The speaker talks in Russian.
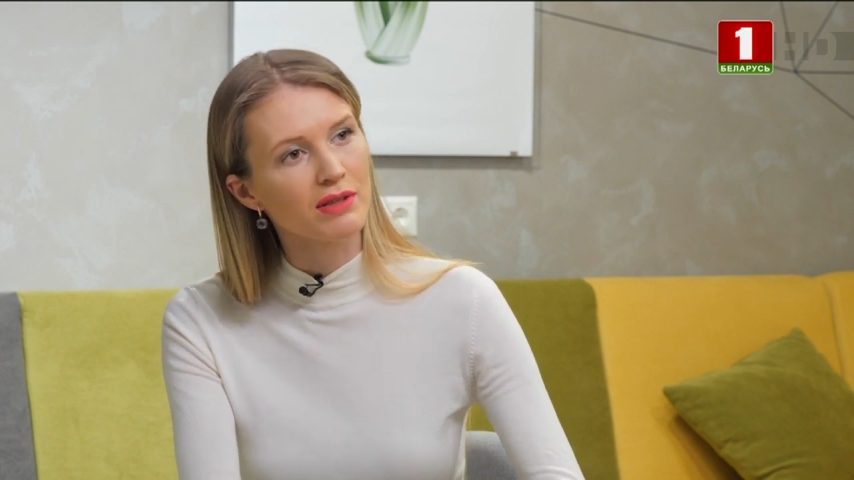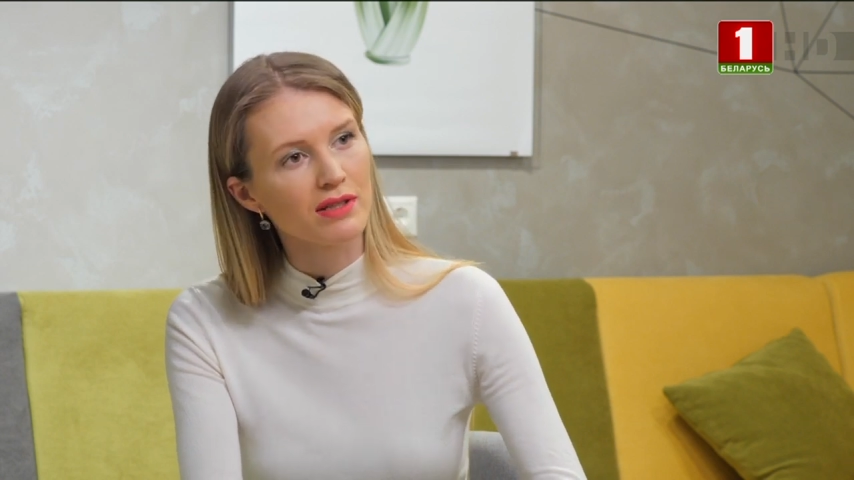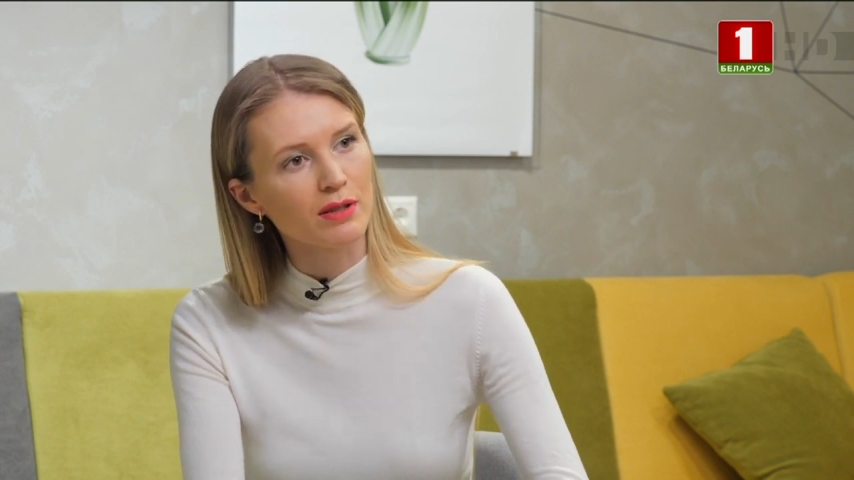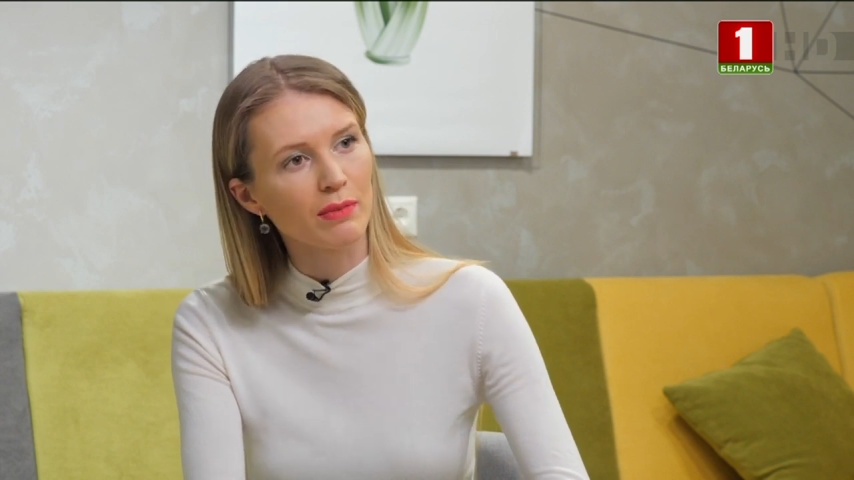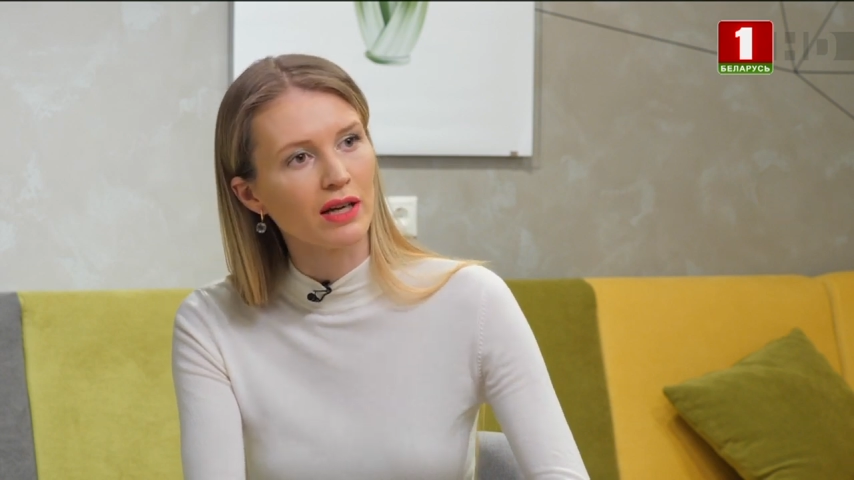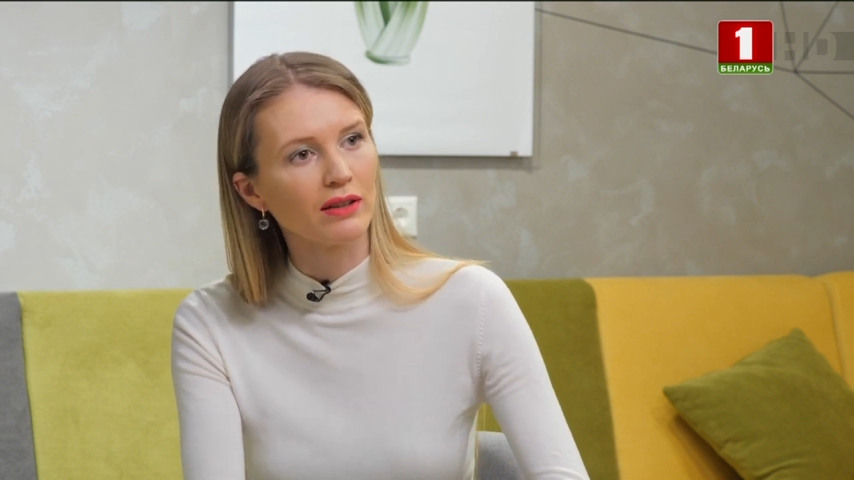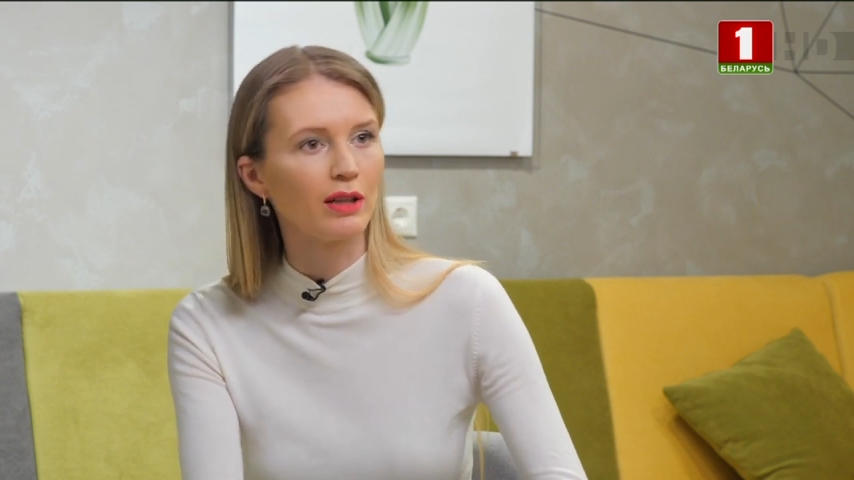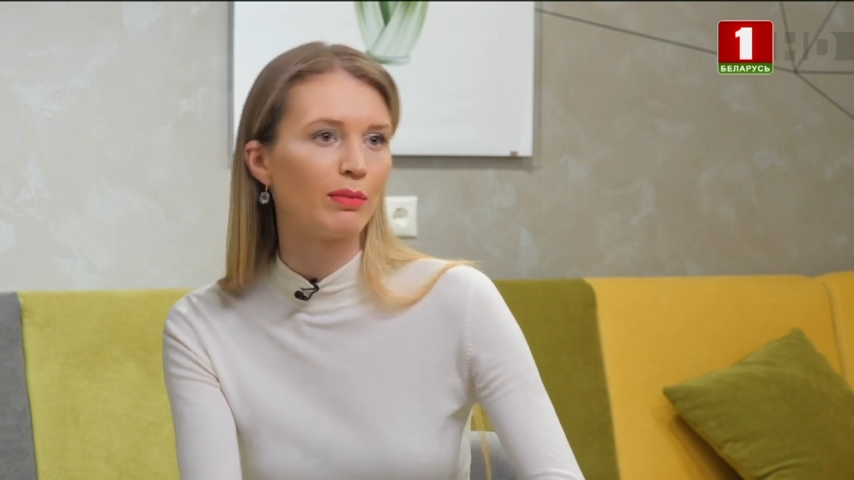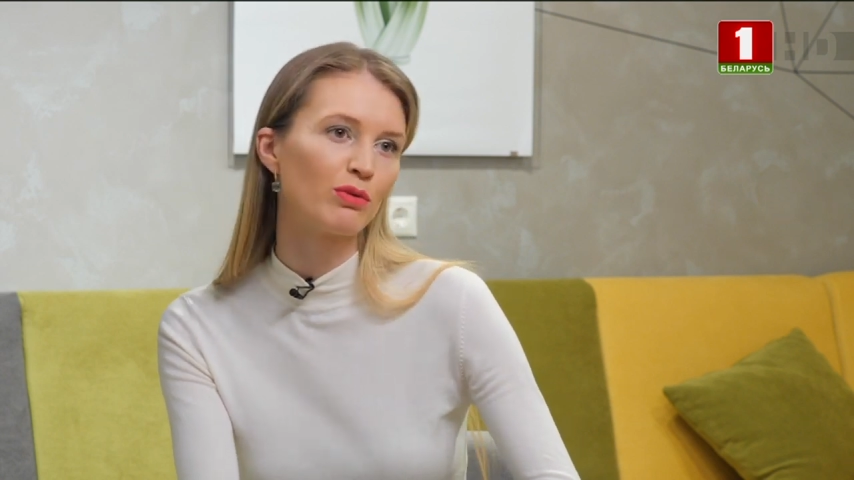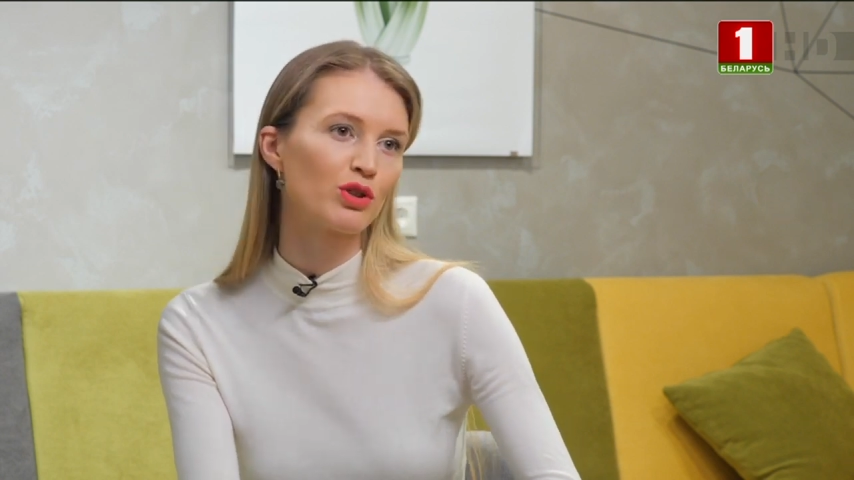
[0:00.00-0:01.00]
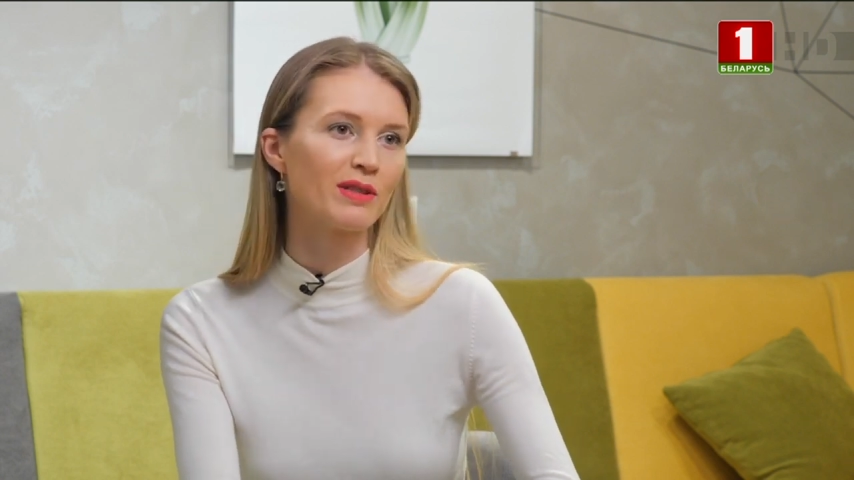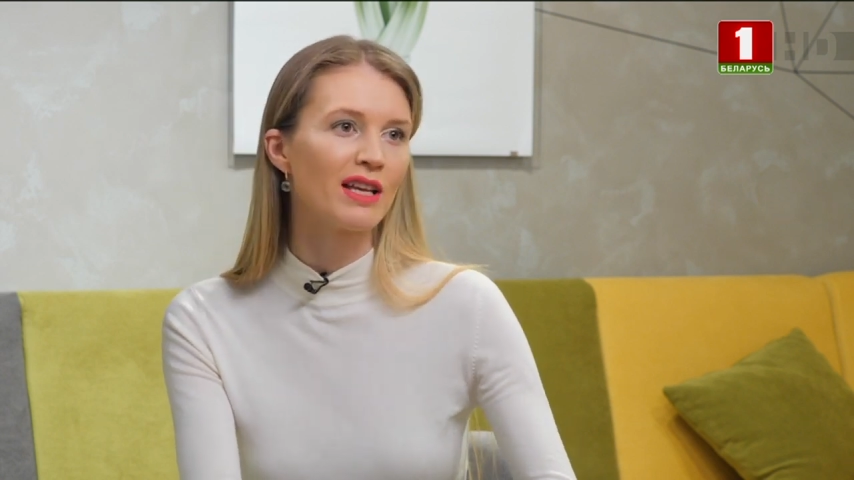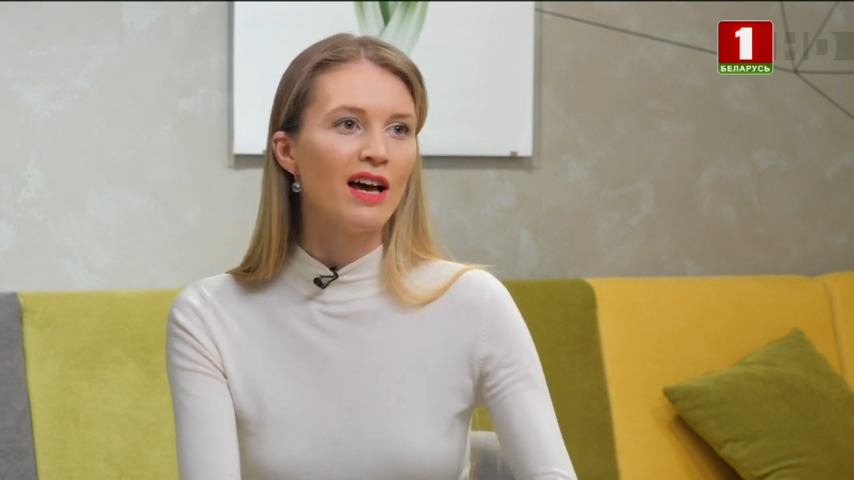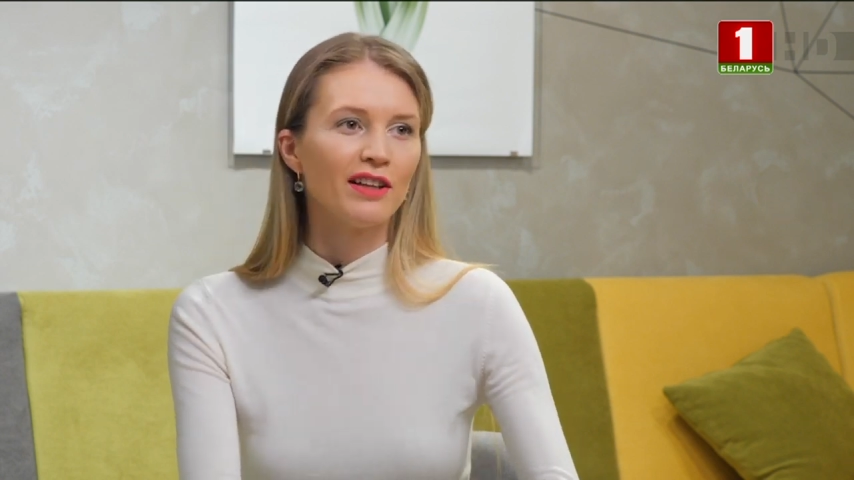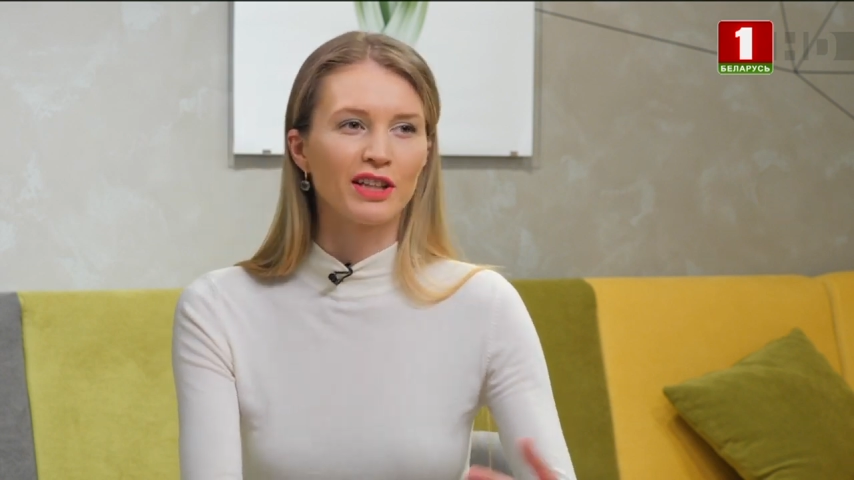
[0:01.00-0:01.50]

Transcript: бизнесмены, либо, может быть,